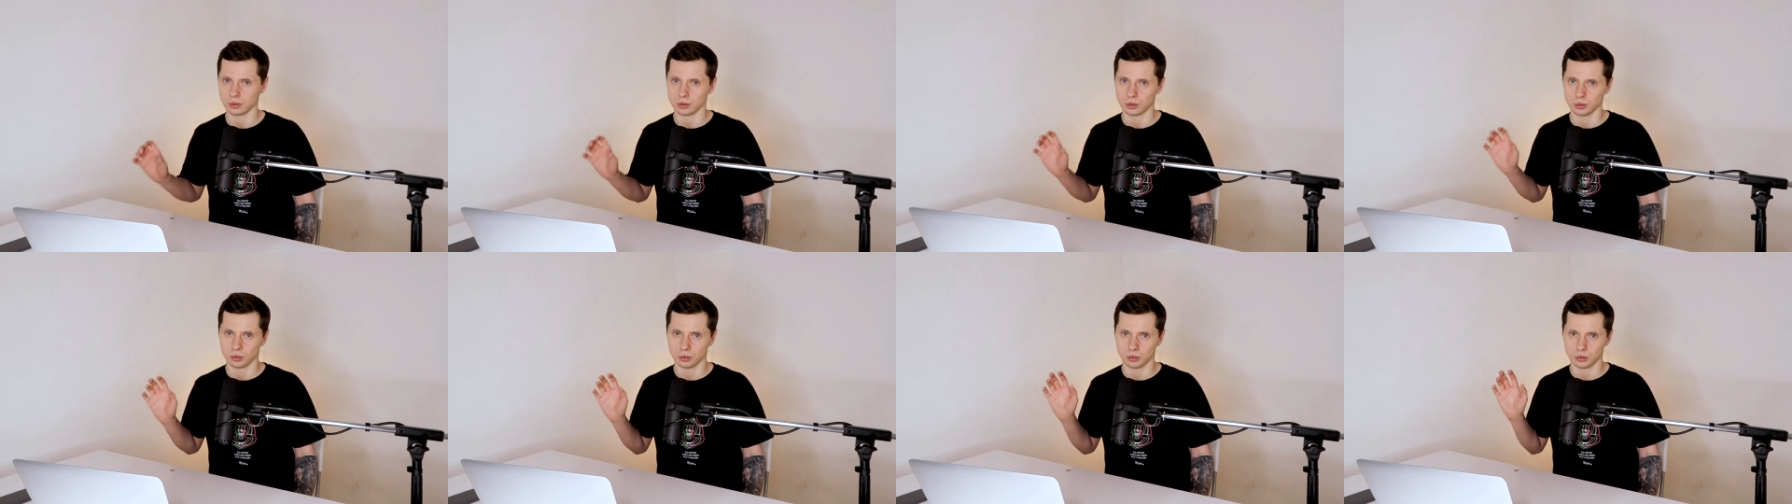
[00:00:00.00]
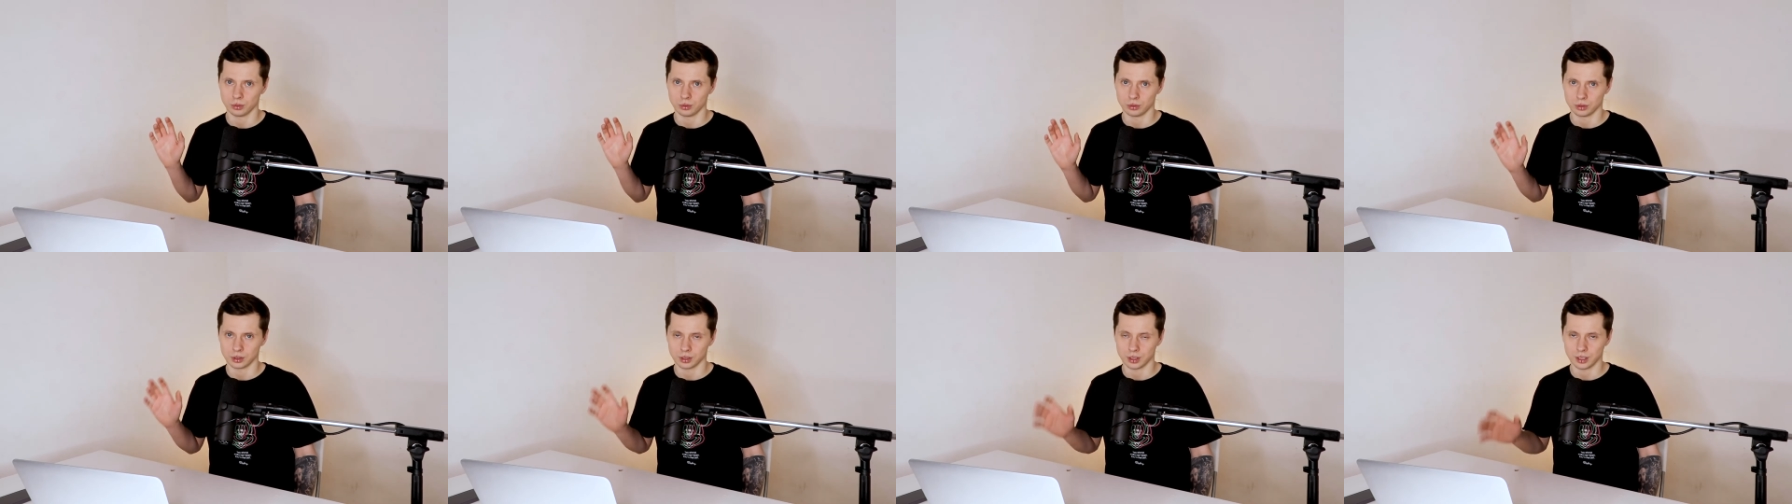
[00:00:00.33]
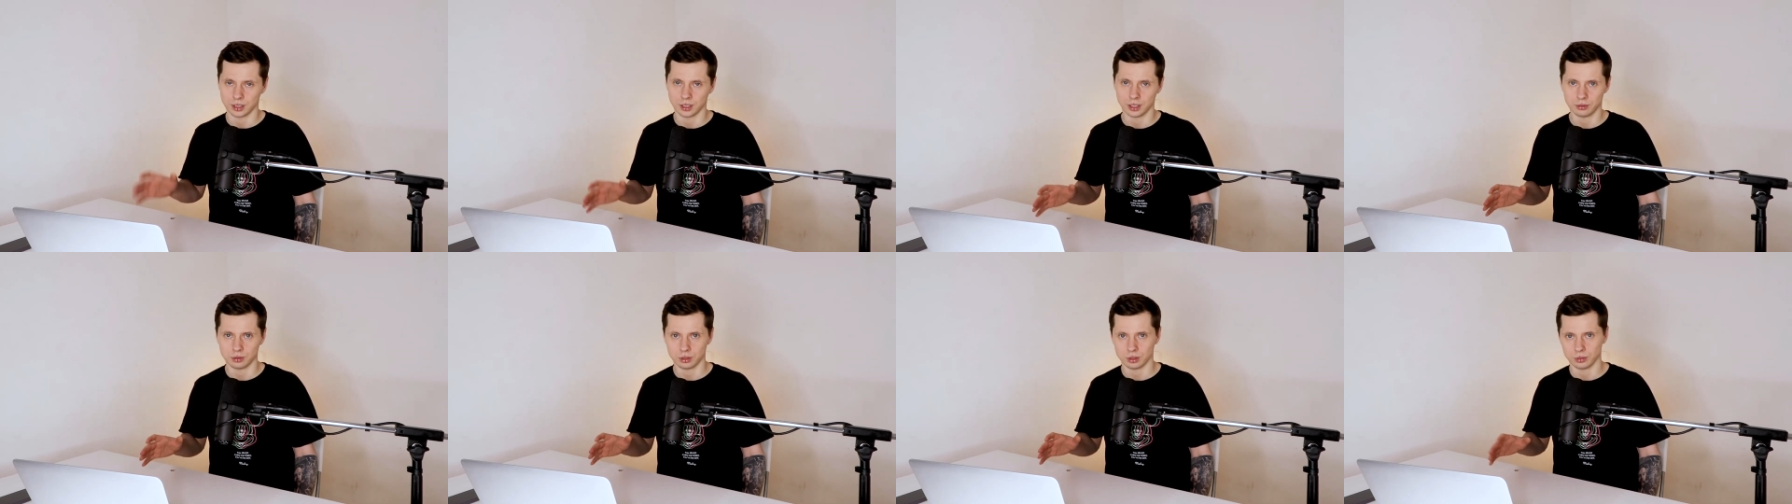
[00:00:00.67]
то,
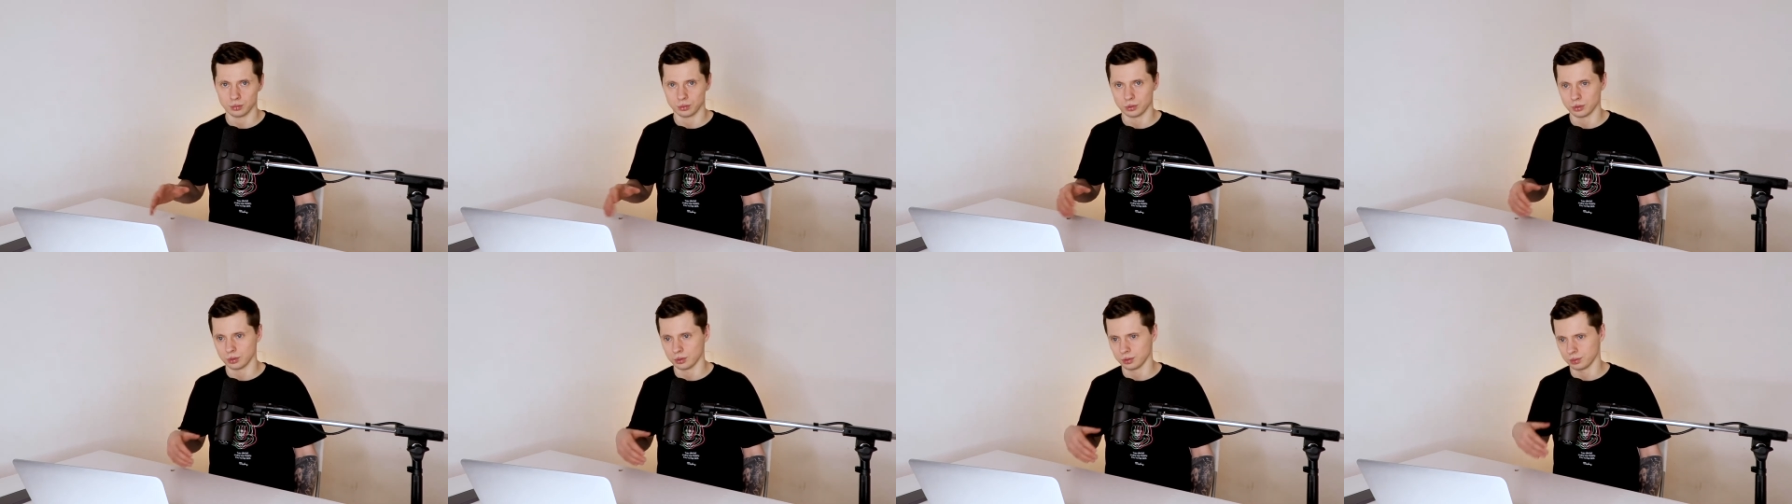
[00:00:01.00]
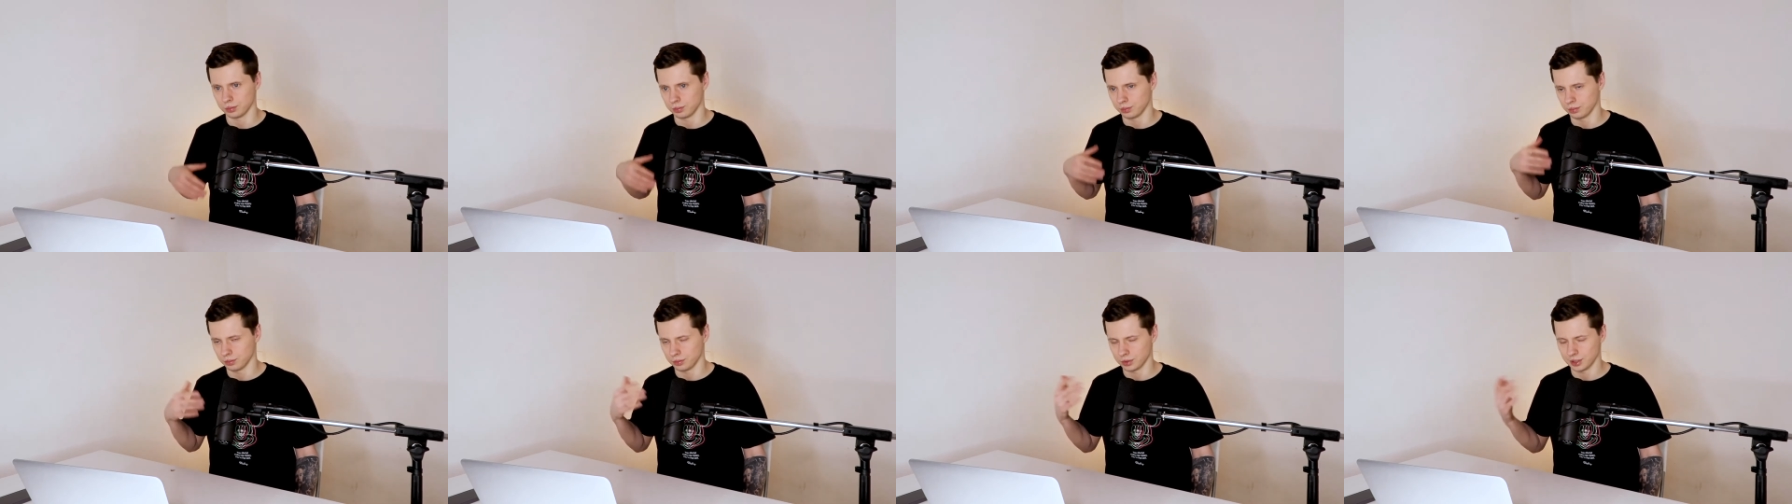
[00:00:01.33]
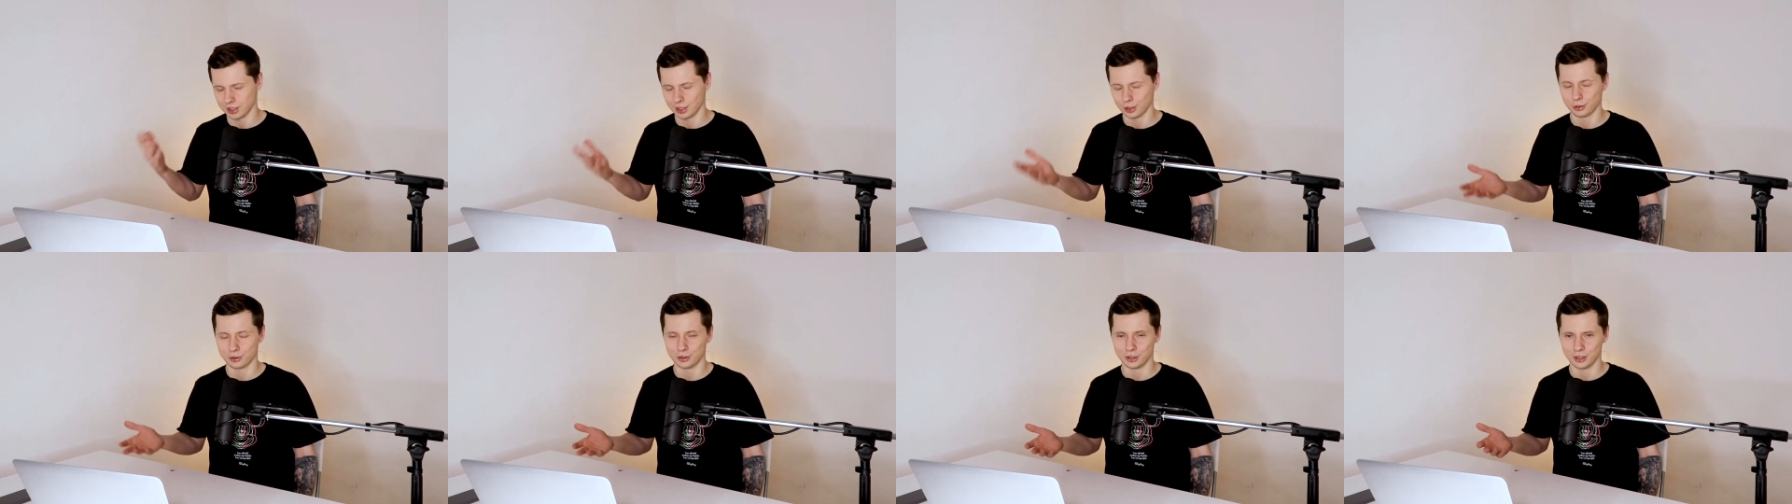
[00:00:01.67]
скорее всего,
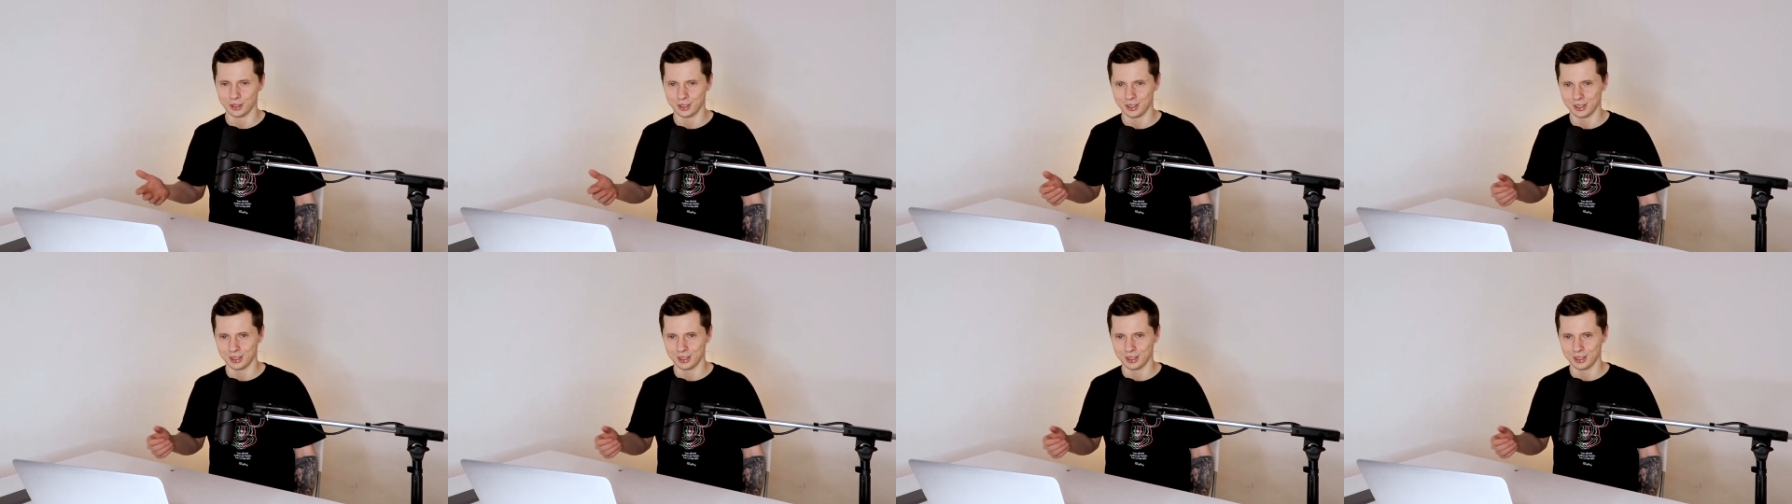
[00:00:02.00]
следующий